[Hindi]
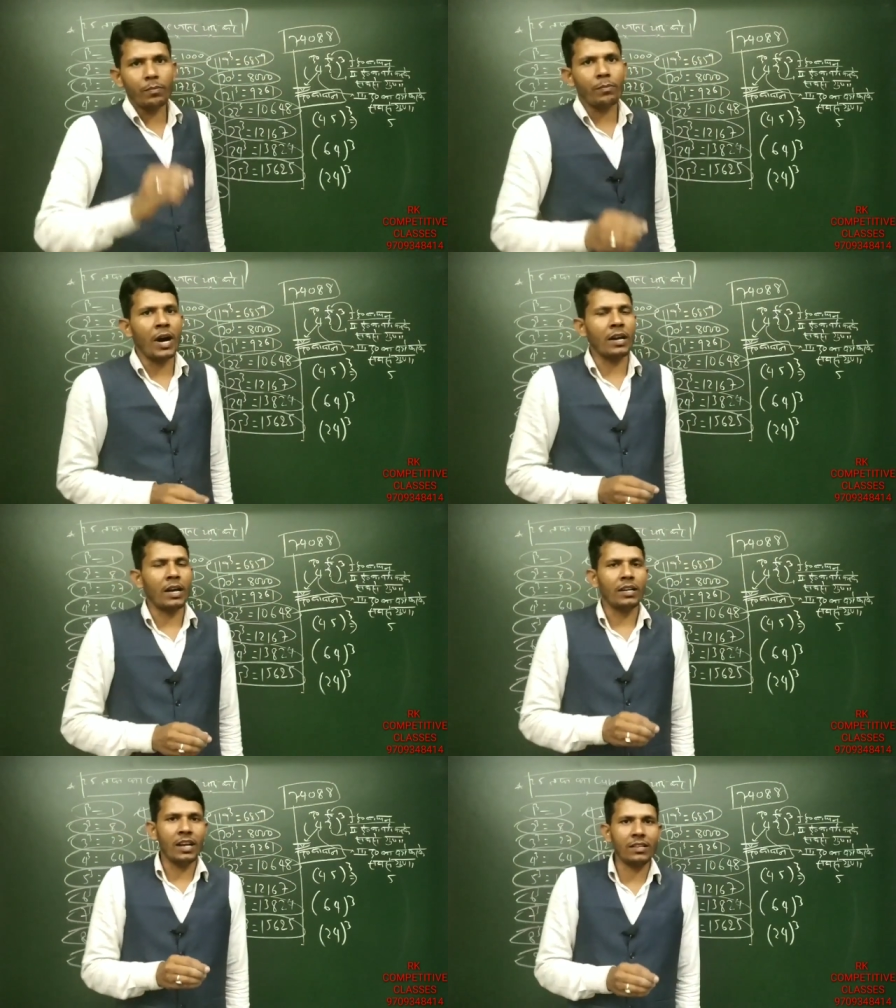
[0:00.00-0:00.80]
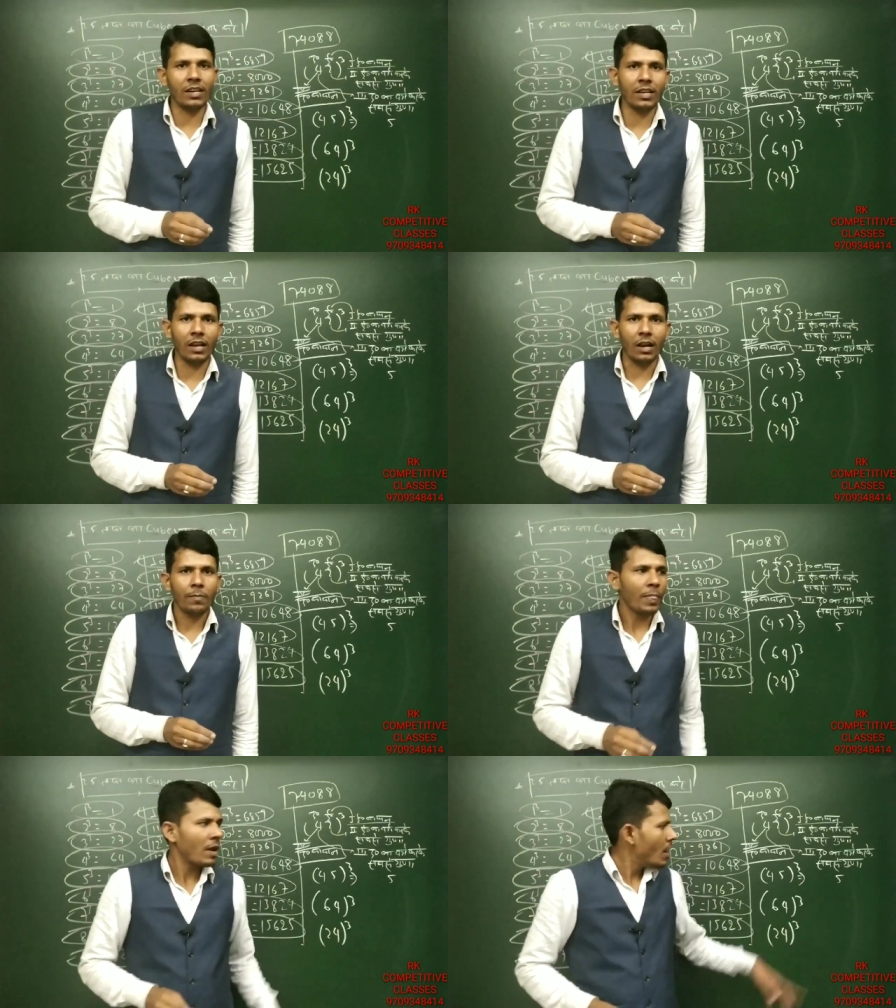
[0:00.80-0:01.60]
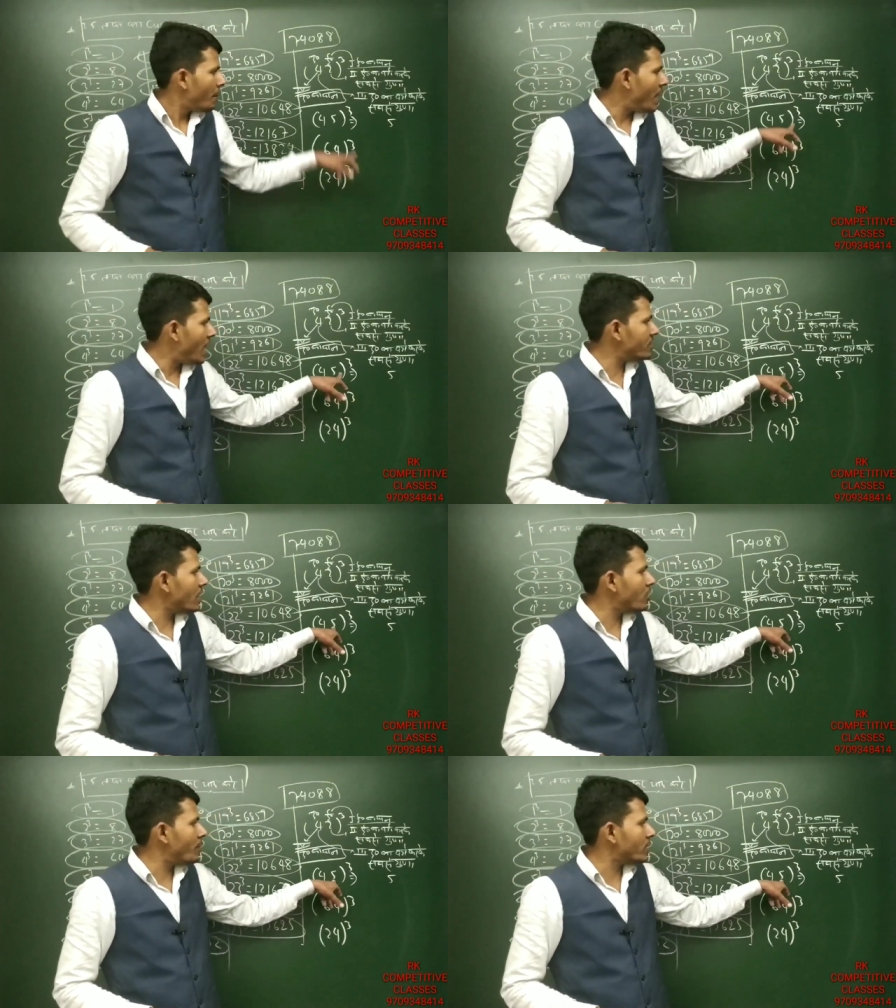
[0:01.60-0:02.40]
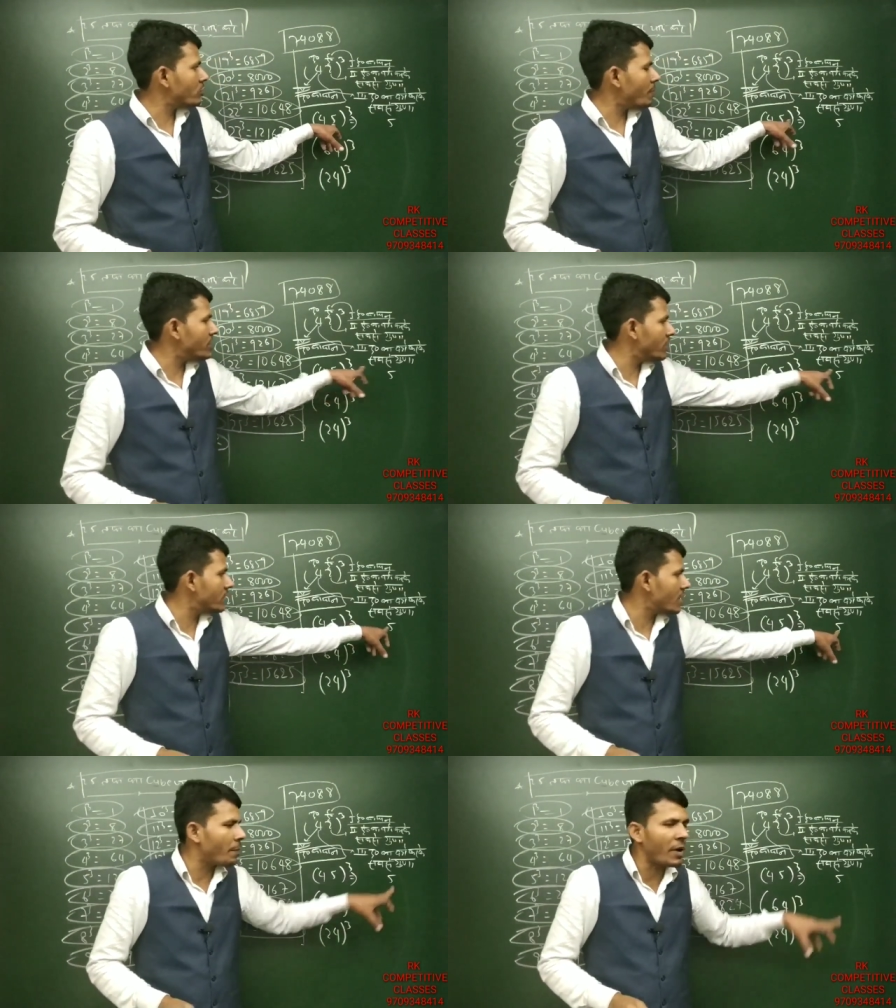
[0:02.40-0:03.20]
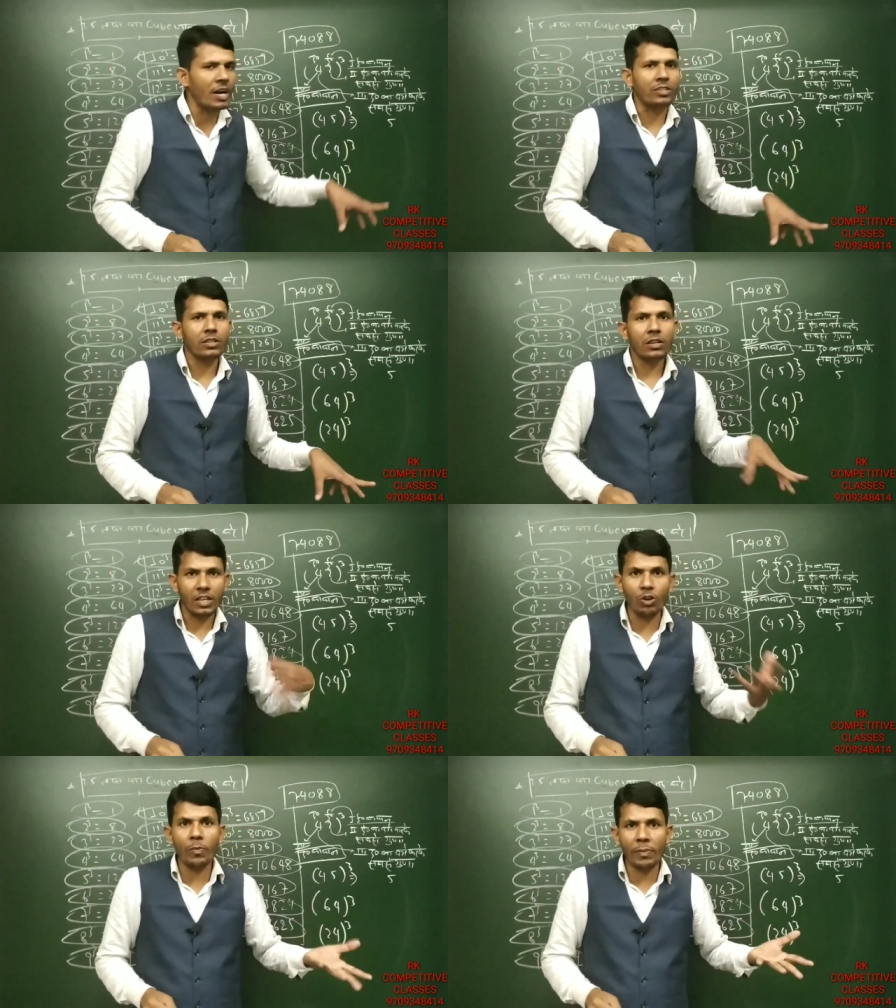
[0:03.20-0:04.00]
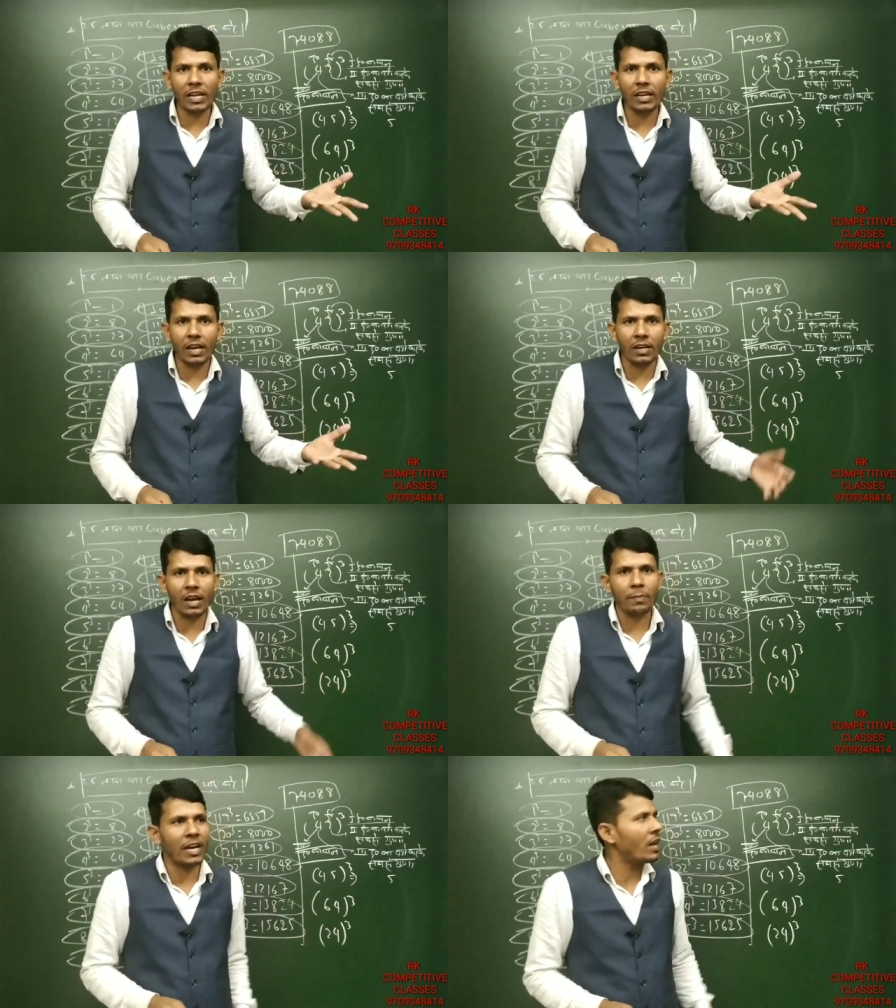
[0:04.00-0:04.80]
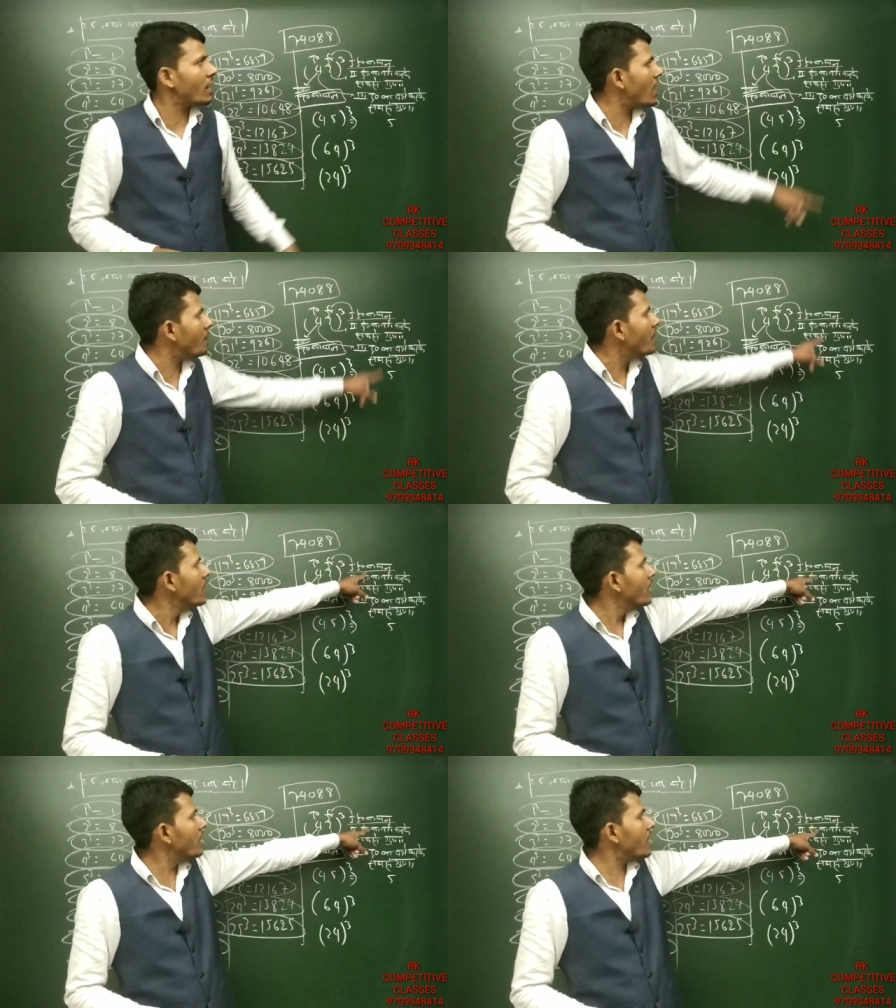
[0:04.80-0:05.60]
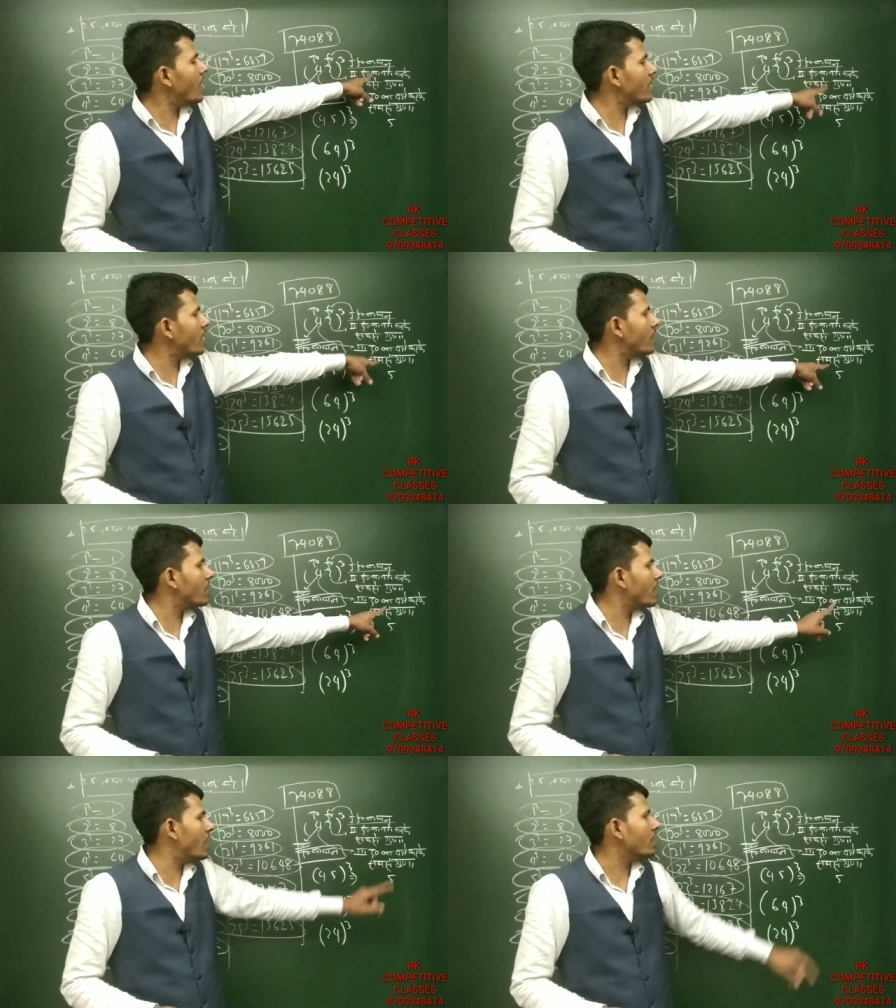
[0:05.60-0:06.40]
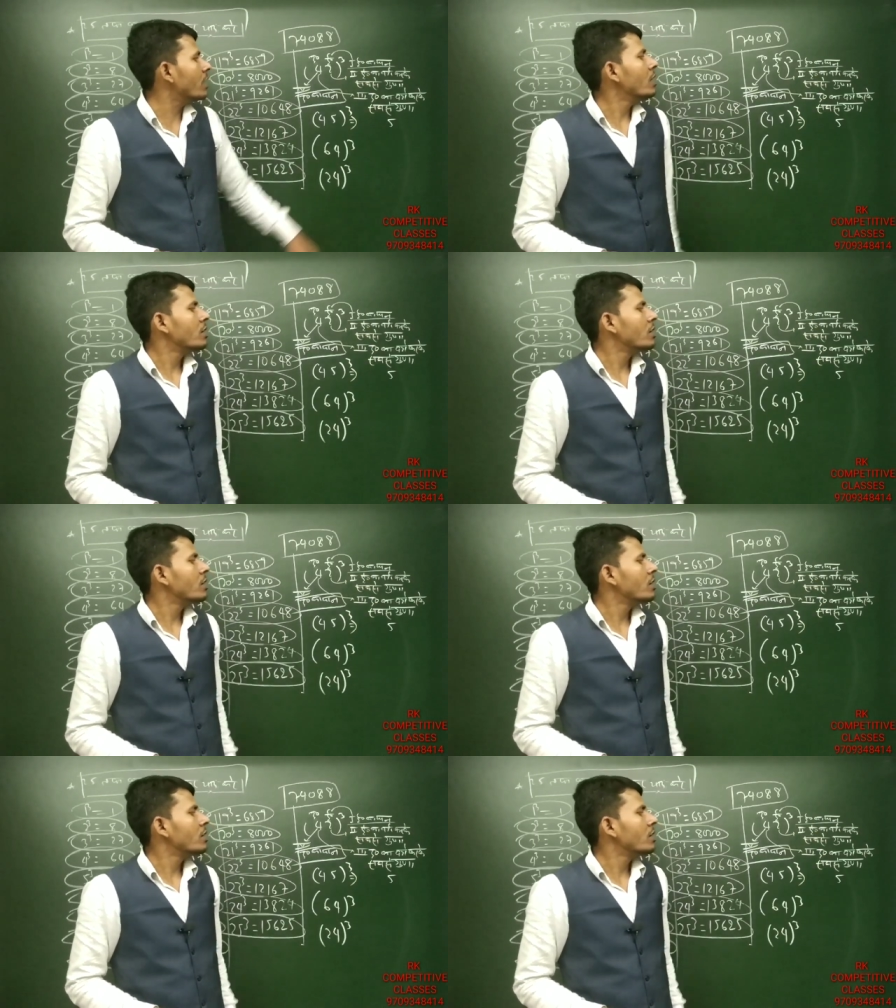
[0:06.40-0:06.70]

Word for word: बारह याद रखेगा पांच के क्यूब एक सौ पच्चीस के पांच क्यूब पहले करना है पहला काम इकाई का घन